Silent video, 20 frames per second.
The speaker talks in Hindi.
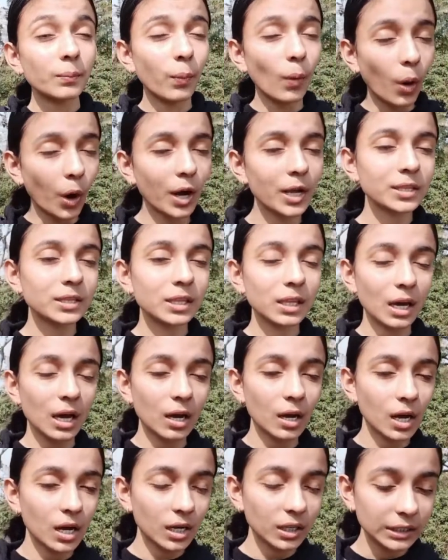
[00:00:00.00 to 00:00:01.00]
बहुत
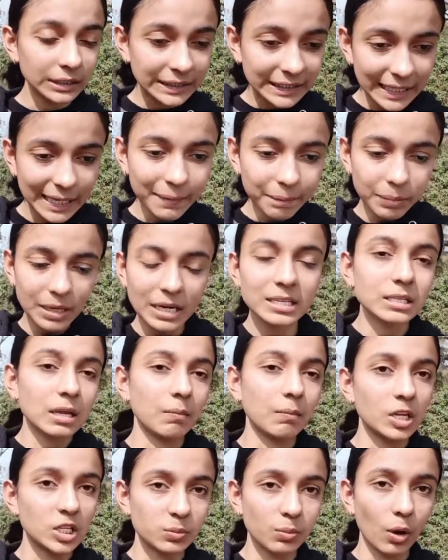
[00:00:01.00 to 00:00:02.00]
डीपली
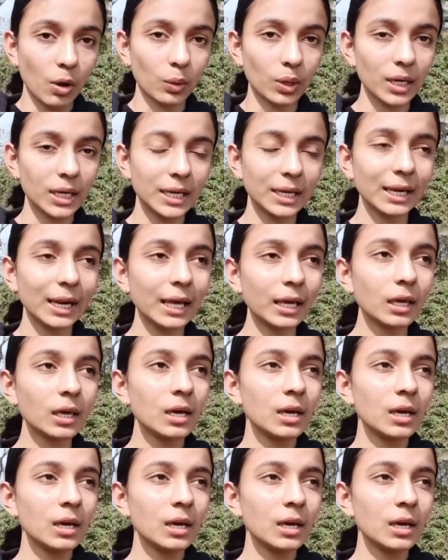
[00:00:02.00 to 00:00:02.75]
समझ पाओगे कि लाइक